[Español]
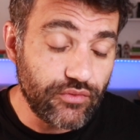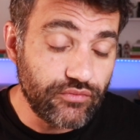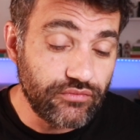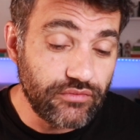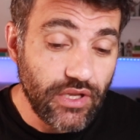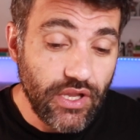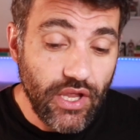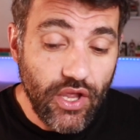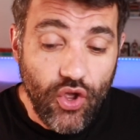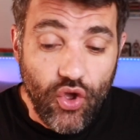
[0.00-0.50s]

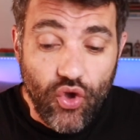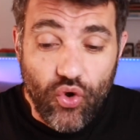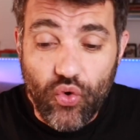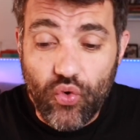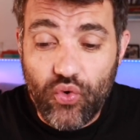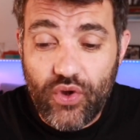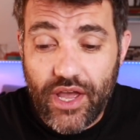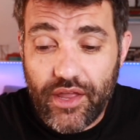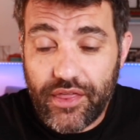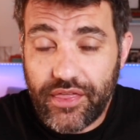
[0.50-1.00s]
un,
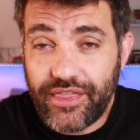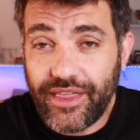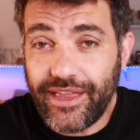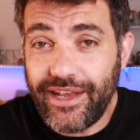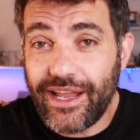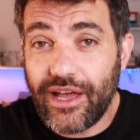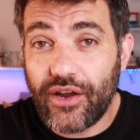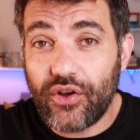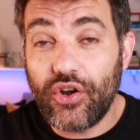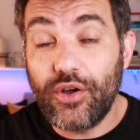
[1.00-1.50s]
una
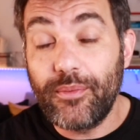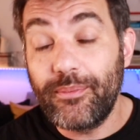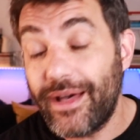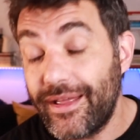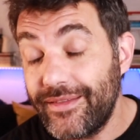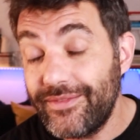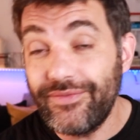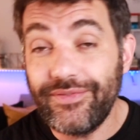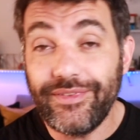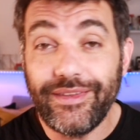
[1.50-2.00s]
cena
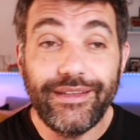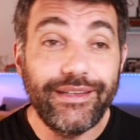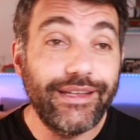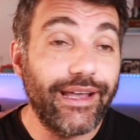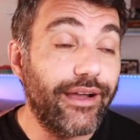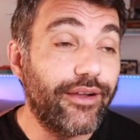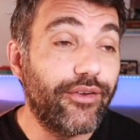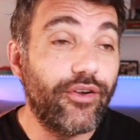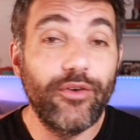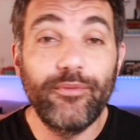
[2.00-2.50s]

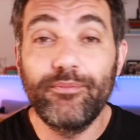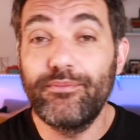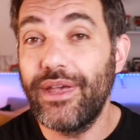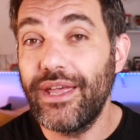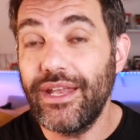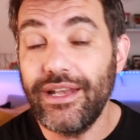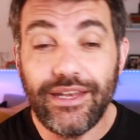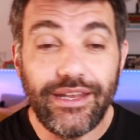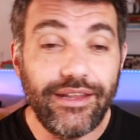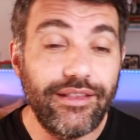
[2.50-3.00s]
romántica con
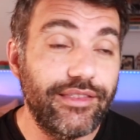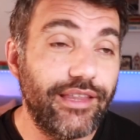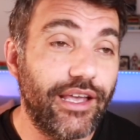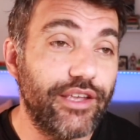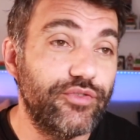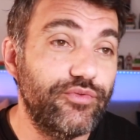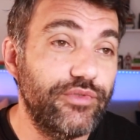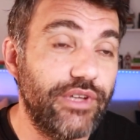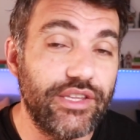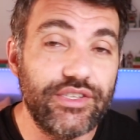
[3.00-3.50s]

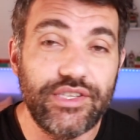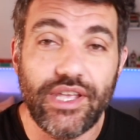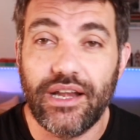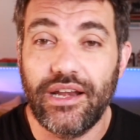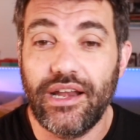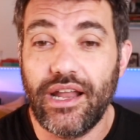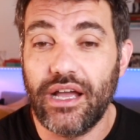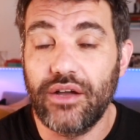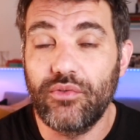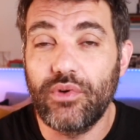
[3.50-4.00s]
velitas, una
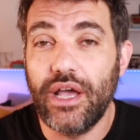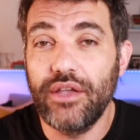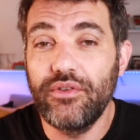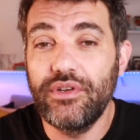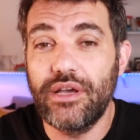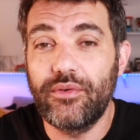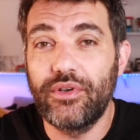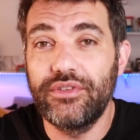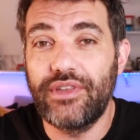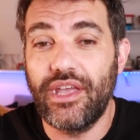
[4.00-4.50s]
charla guay,
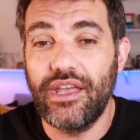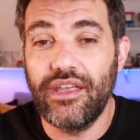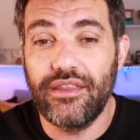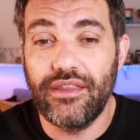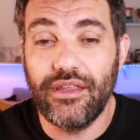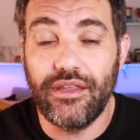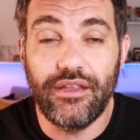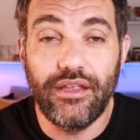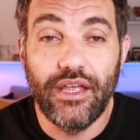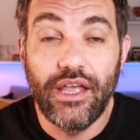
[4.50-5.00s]
una, botella
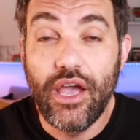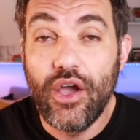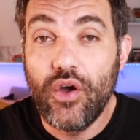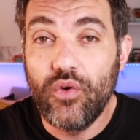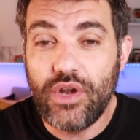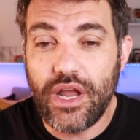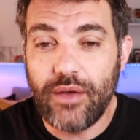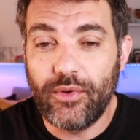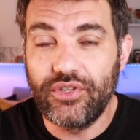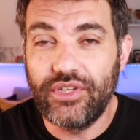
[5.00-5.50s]
de,
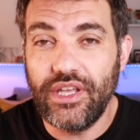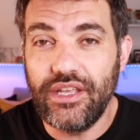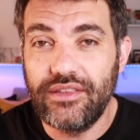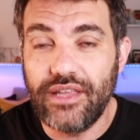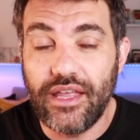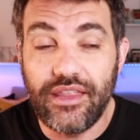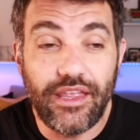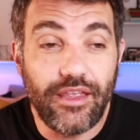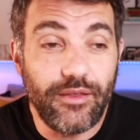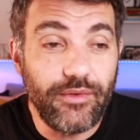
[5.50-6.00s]
una
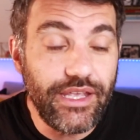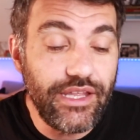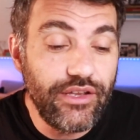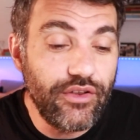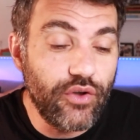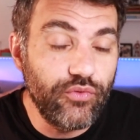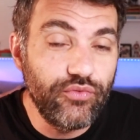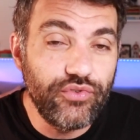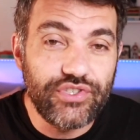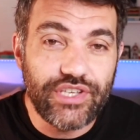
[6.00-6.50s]
botellita de
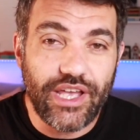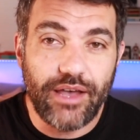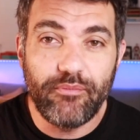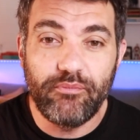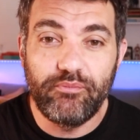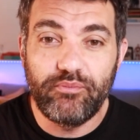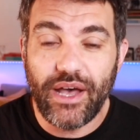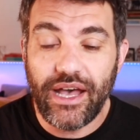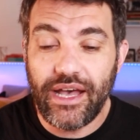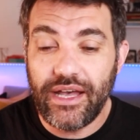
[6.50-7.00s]
vino, un
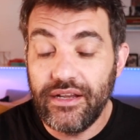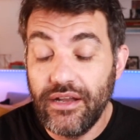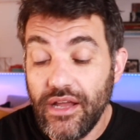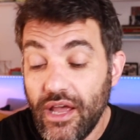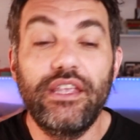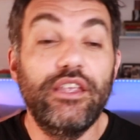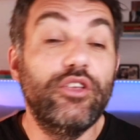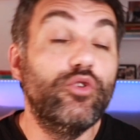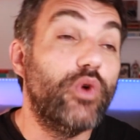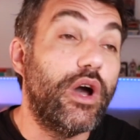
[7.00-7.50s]
champán,
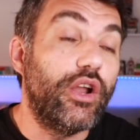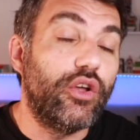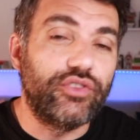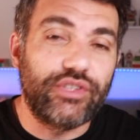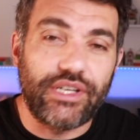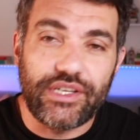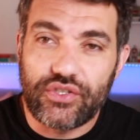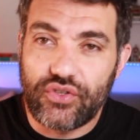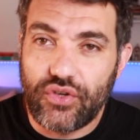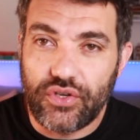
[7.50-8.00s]
igual
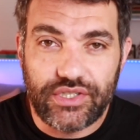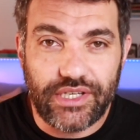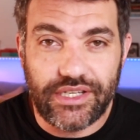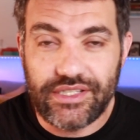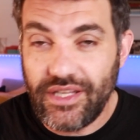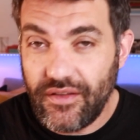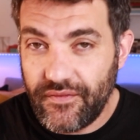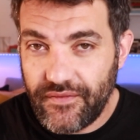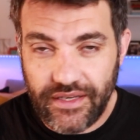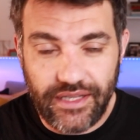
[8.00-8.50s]
otras
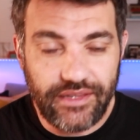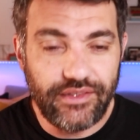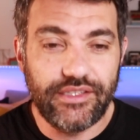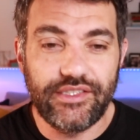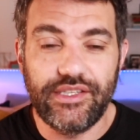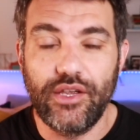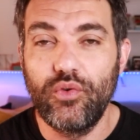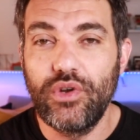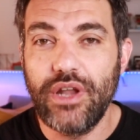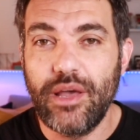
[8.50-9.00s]
cosas diferentes
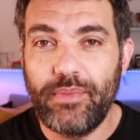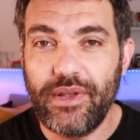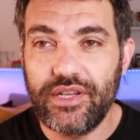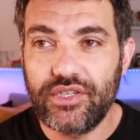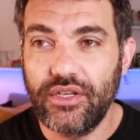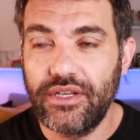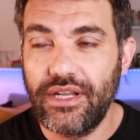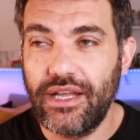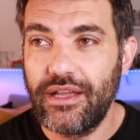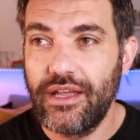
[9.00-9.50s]
según la
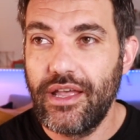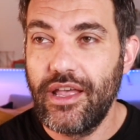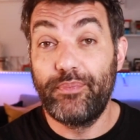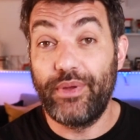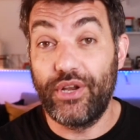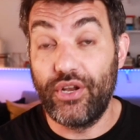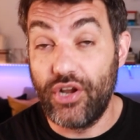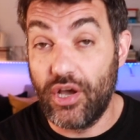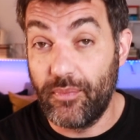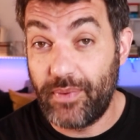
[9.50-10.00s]
persona,
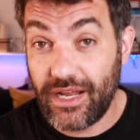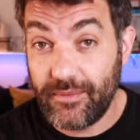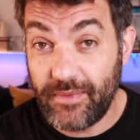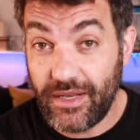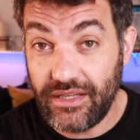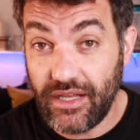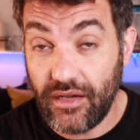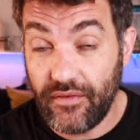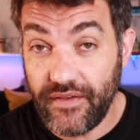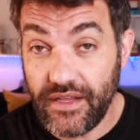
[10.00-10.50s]
pero no para
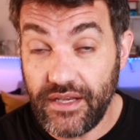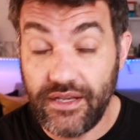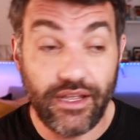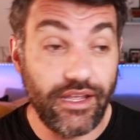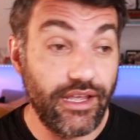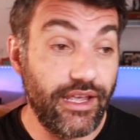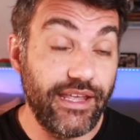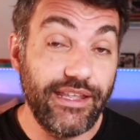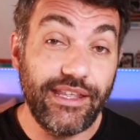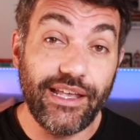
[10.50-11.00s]
Bel
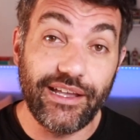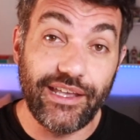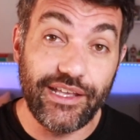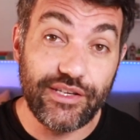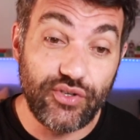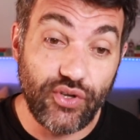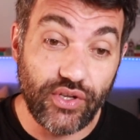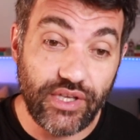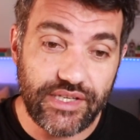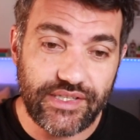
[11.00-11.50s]
delfín. Ella, ¿qué
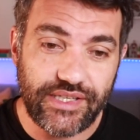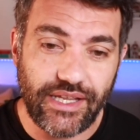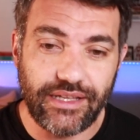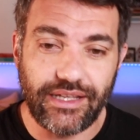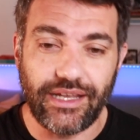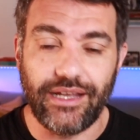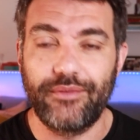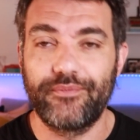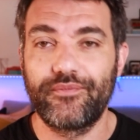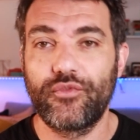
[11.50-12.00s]
es lo que
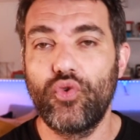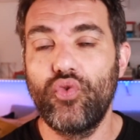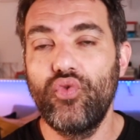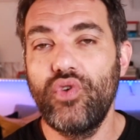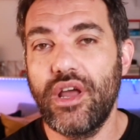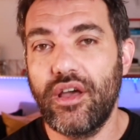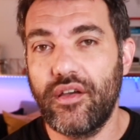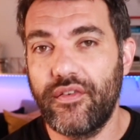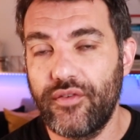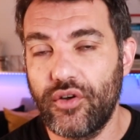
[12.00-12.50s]
saca?
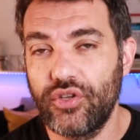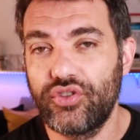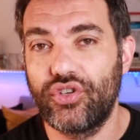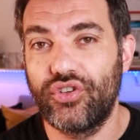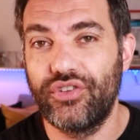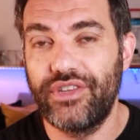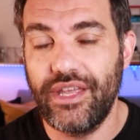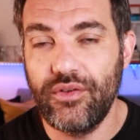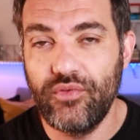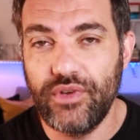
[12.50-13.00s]
Una
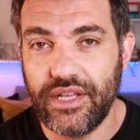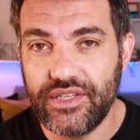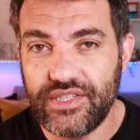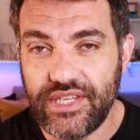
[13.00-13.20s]
foto de una